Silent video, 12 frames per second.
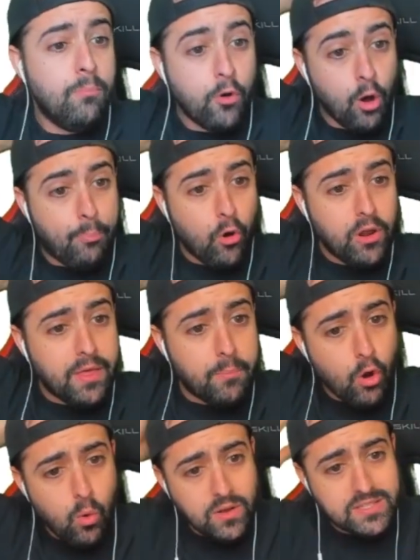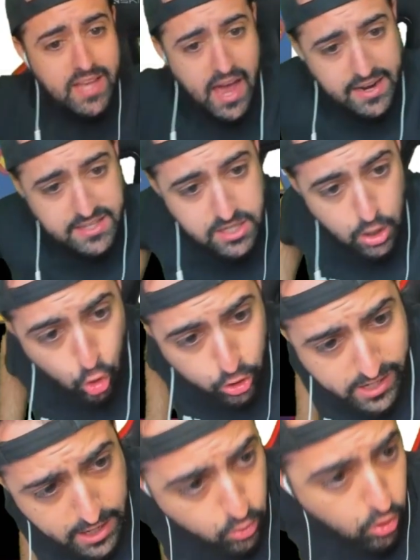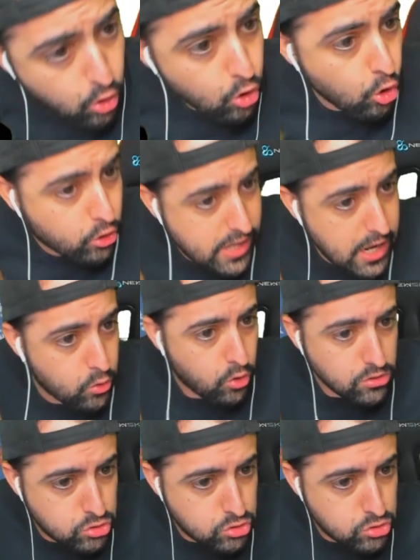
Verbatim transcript: el Monopoly de Brawl Stars! Lo quiero, lo quiero.